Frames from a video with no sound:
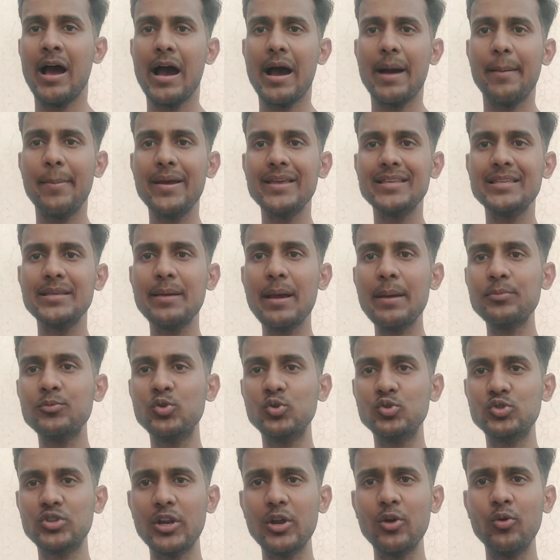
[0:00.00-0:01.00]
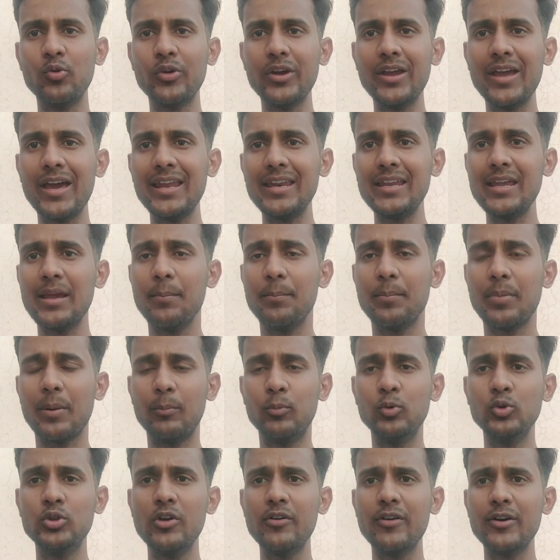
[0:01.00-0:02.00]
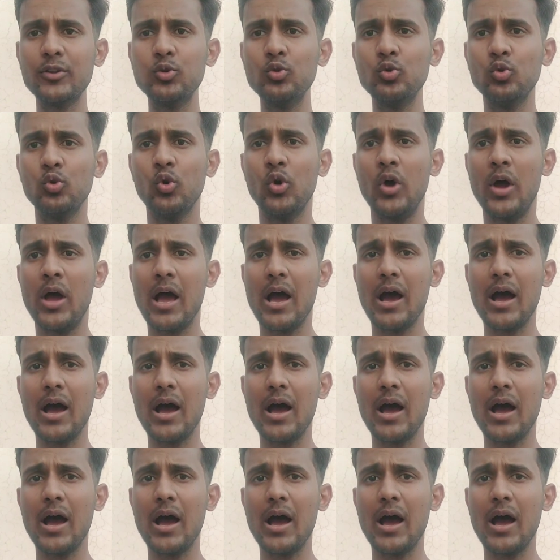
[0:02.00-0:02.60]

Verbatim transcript: अब ऐसे आप सोच रहे होंगे यार ये प्रभु देवा तो